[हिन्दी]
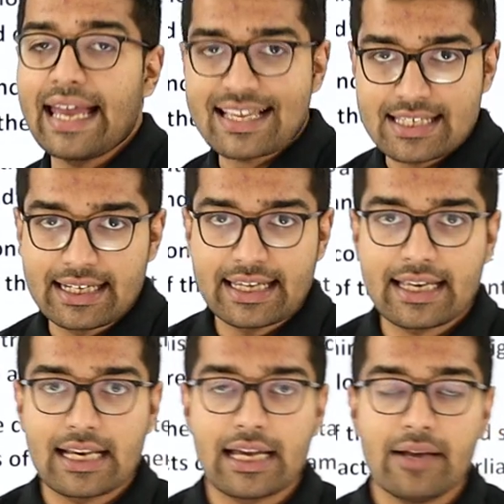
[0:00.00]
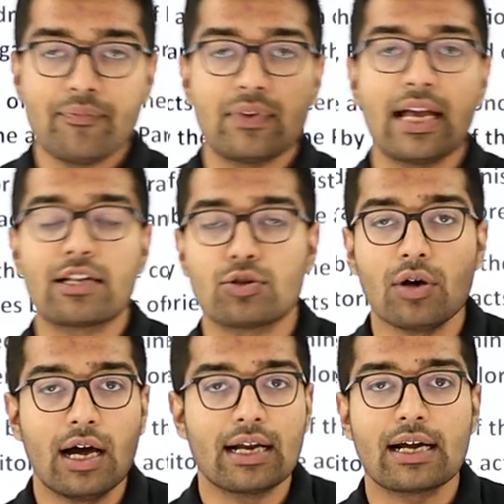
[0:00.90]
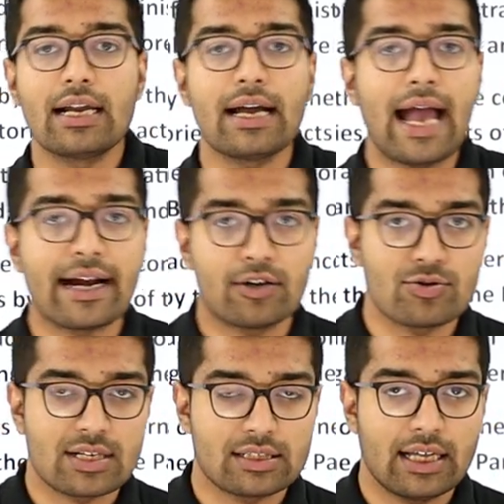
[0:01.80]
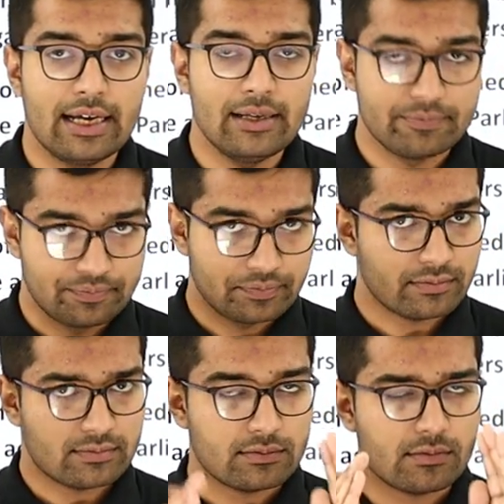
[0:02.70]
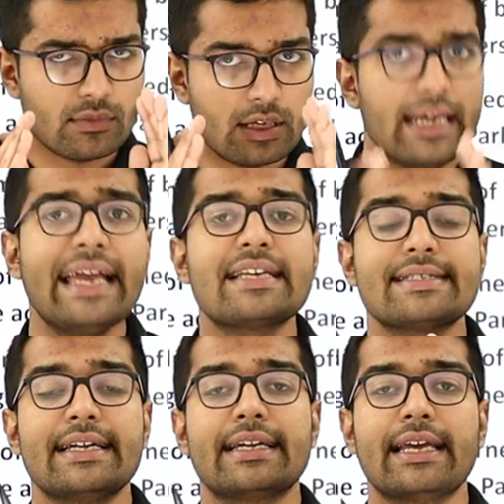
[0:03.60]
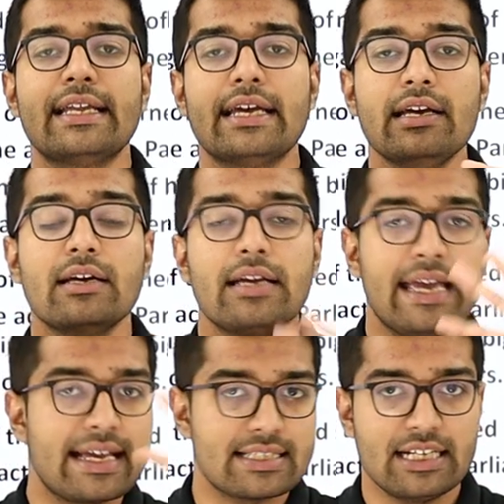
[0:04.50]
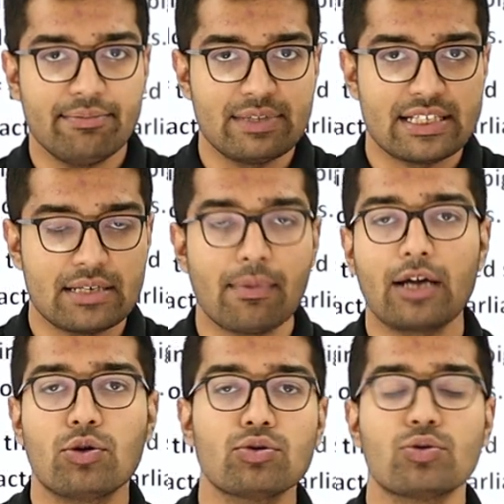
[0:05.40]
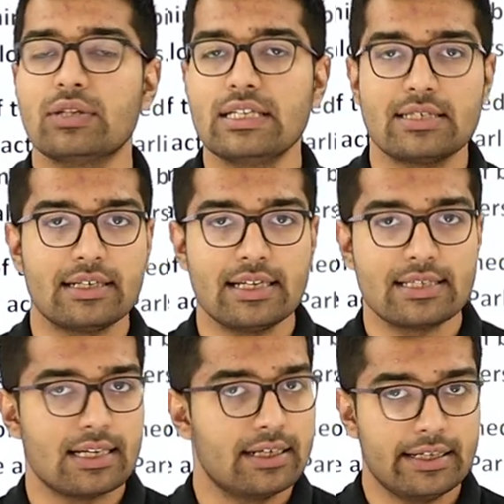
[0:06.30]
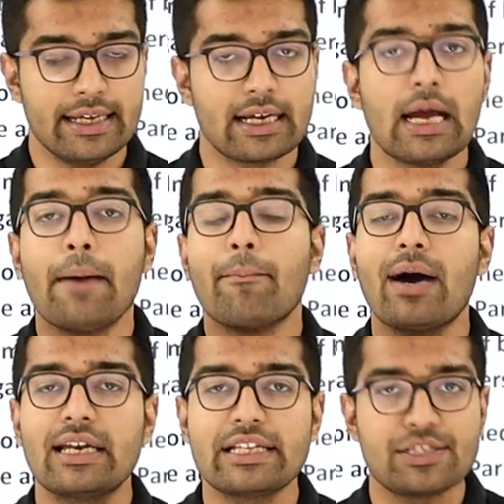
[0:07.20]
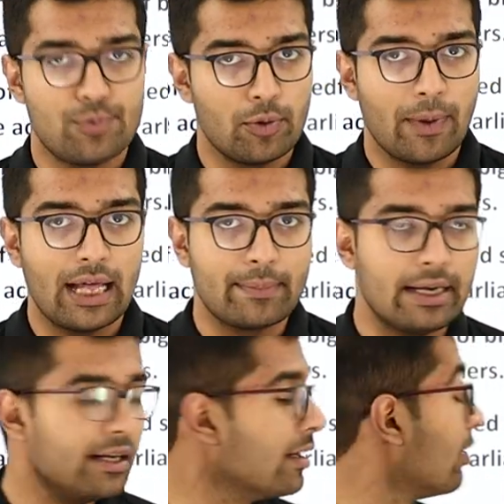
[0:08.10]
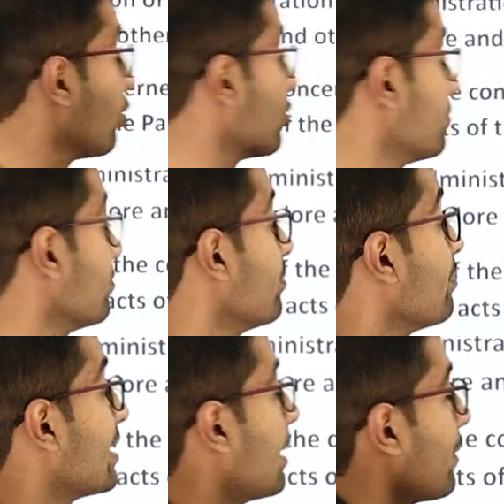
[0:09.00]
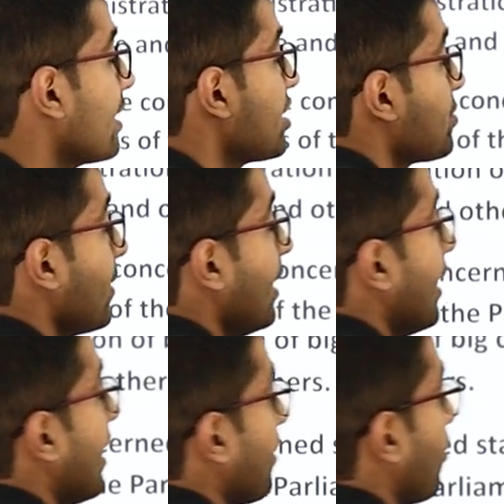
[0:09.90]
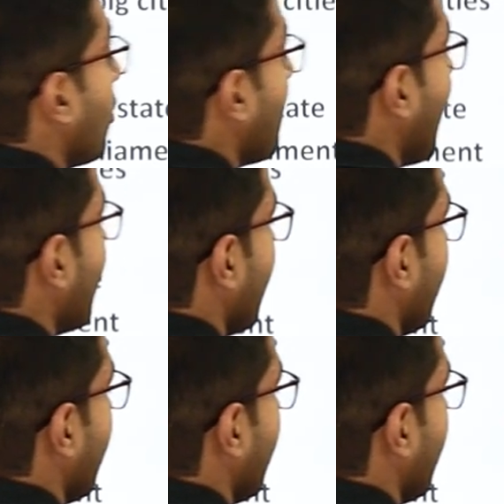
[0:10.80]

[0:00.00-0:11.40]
एक सिटी के लिए या तो अलग अलग एक्ट हो सकता है एक स्टेट के लिए एक स्टेट में जैसे मान लो दो तीन सिटीज़ हैं ठीक मान लीजिए भोपाल में ओ मध्य प्रदेश में एक भोपाल